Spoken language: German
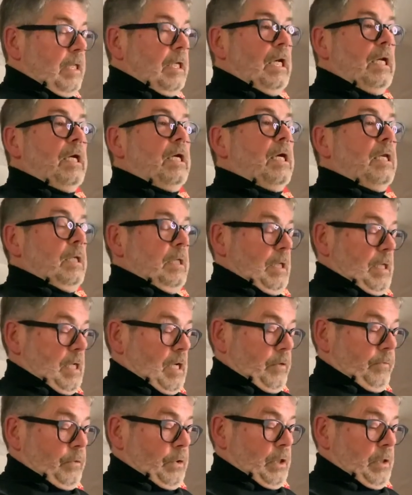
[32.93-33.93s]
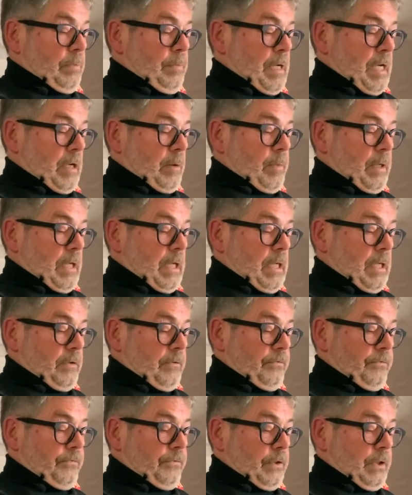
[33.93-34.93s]
Der Legende nach wurde
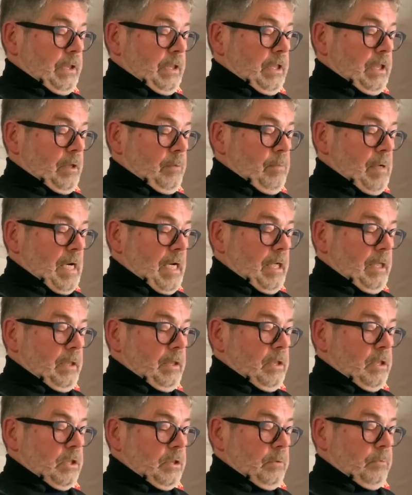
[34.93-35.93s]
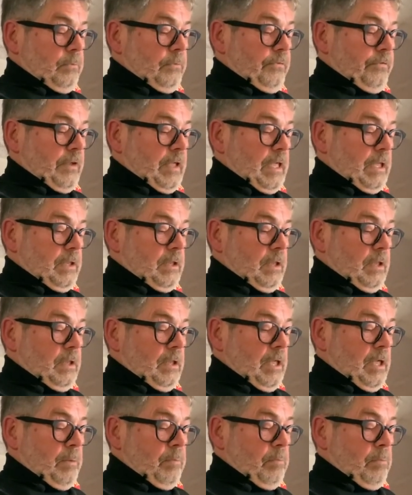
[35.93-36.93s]
Barbara von ihrem heidnischen Vater,
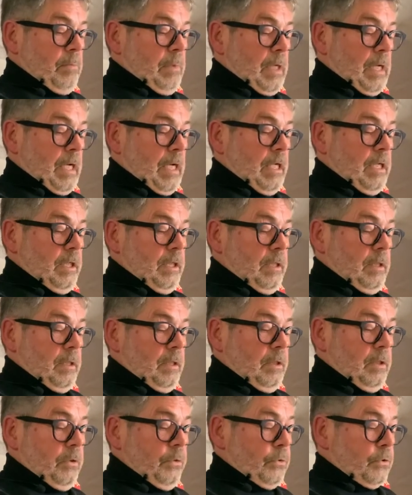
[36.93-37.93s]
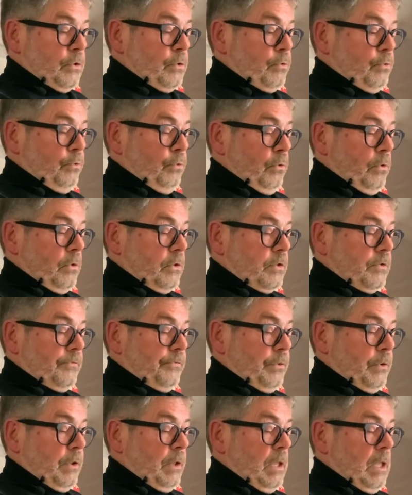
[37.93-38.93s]
dem reichen Dioskuros
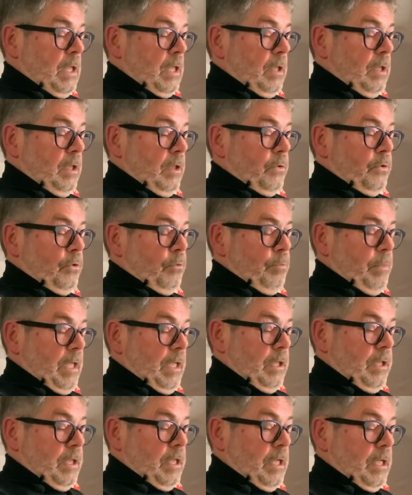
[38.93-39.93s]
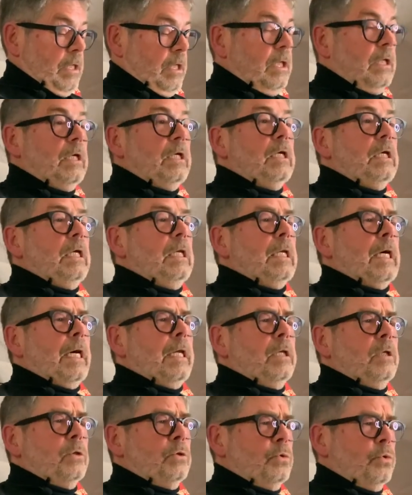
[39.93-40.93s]
von Nikomedia, in
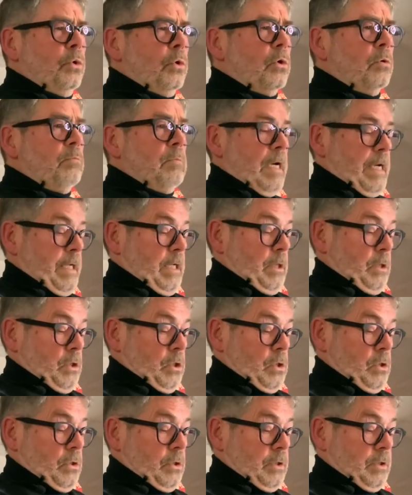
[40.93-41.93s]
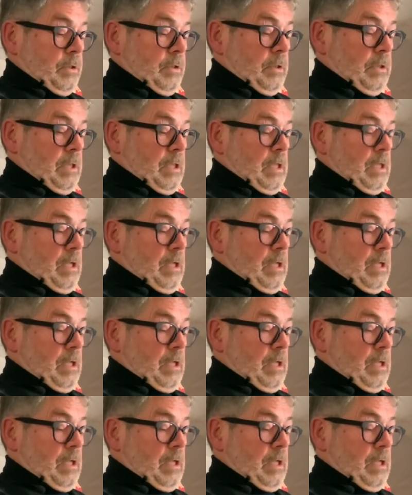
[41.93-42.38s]
einen Turm eingeschlossen,